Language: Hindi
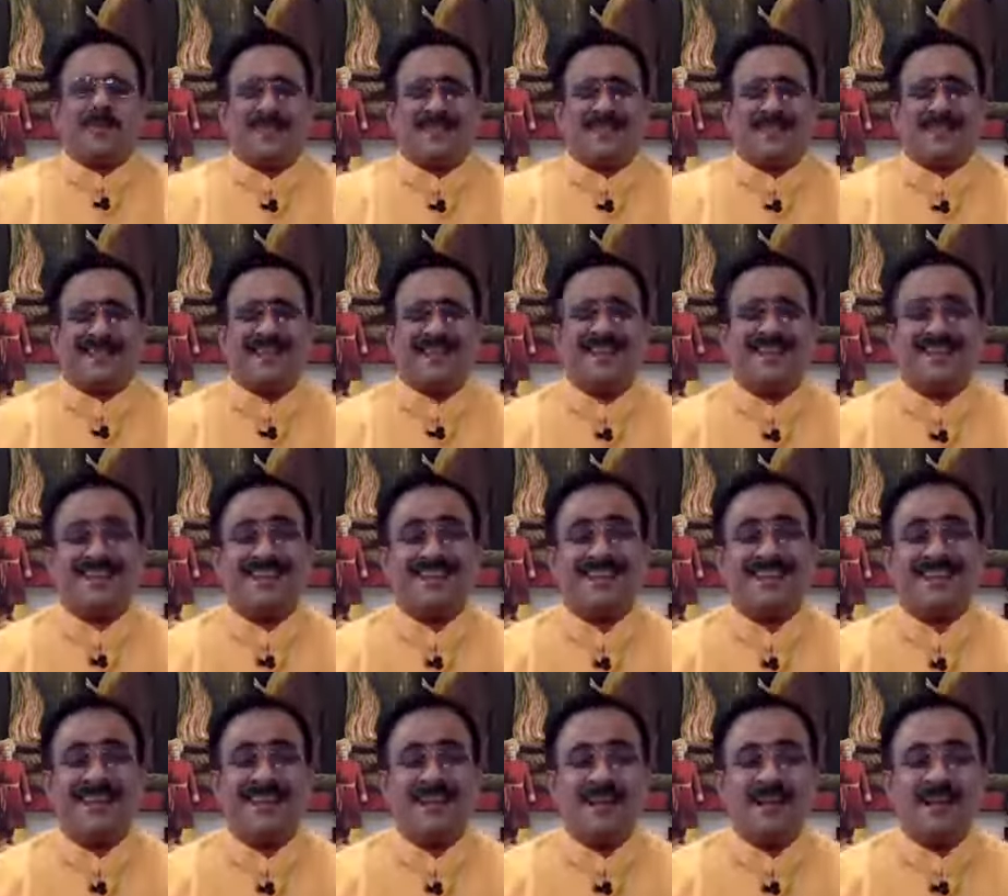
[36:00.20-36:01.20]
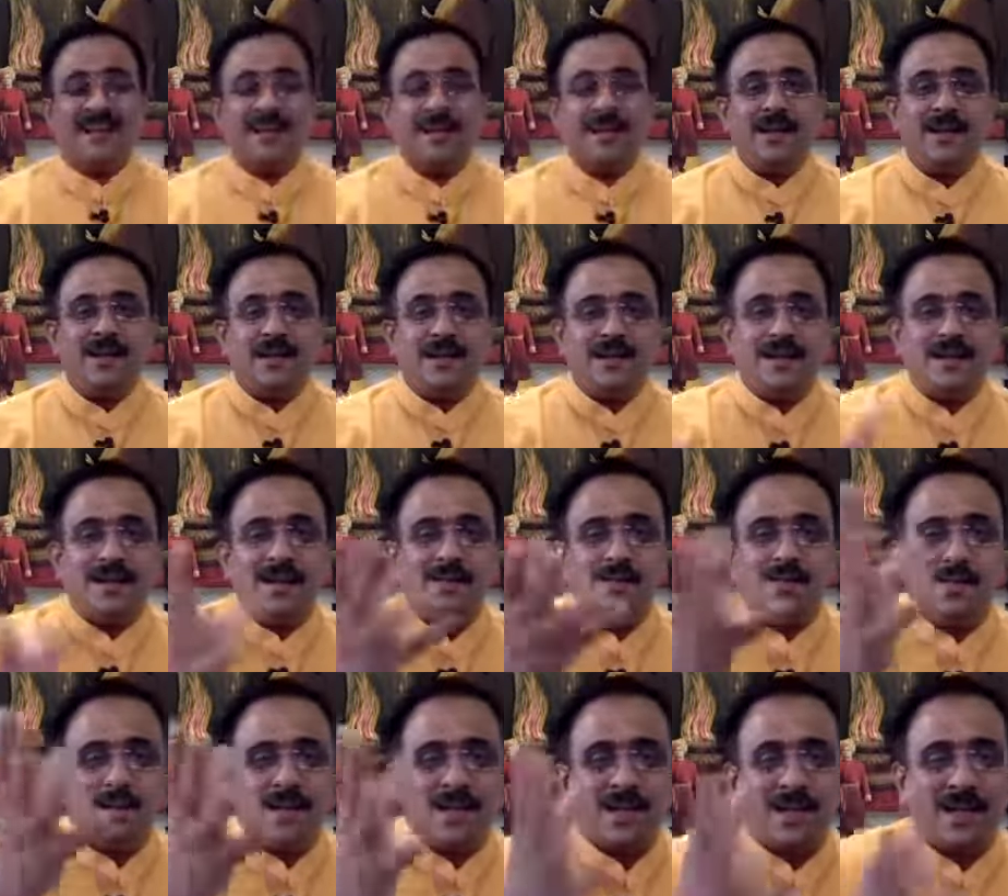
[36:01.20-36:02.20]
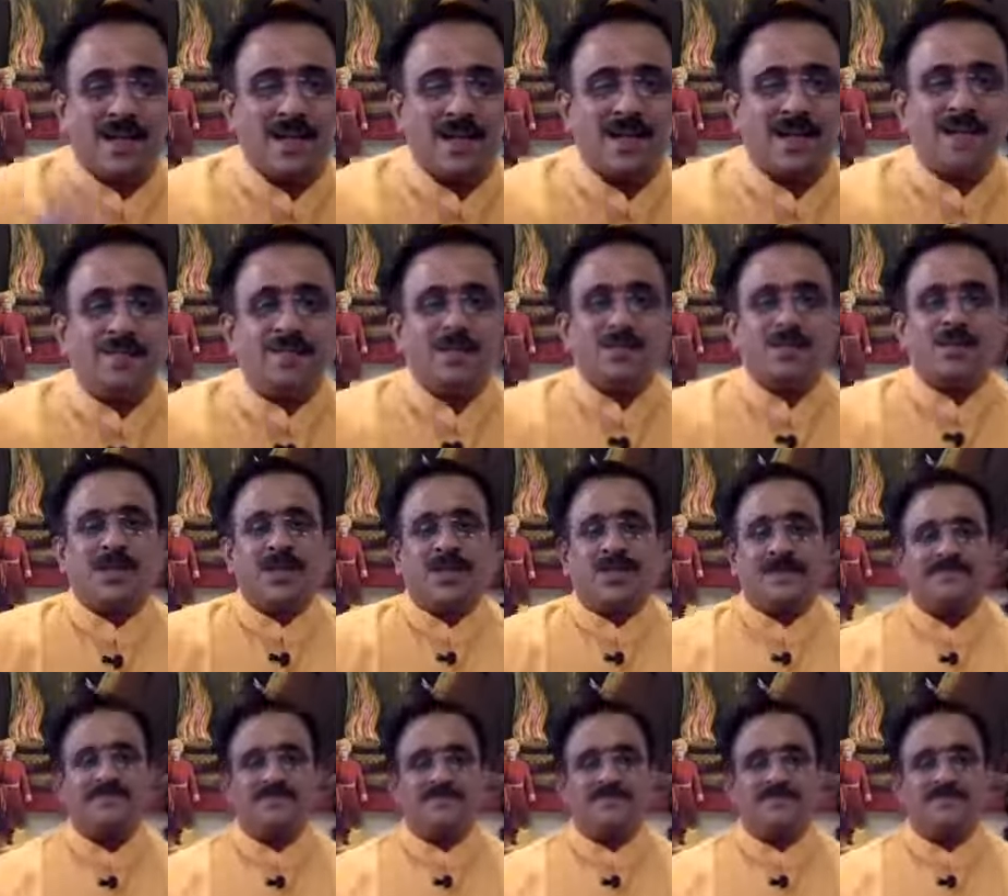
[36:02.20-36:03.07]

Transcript: लेते थे लेकिन किसी ने भोजन के लिए नहीं पूछा